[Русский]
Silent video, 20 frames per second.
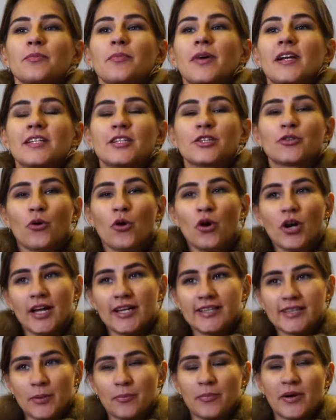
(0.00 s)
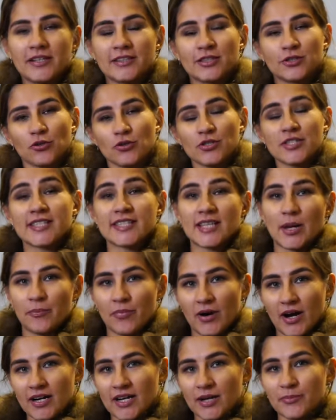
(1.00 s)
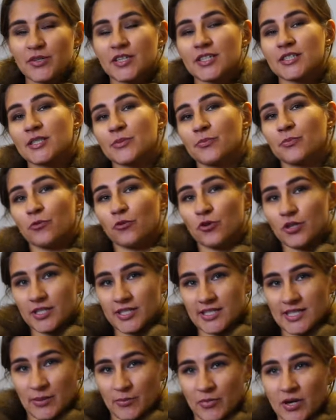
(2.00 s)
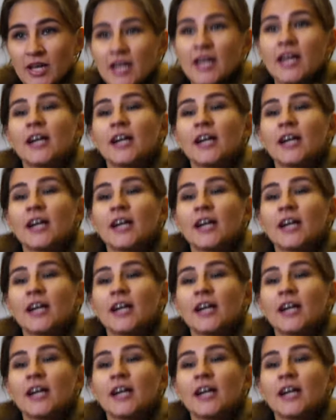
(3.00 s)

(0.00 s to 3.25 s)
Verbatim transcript: пальто – это пальто с запахом и с поясом,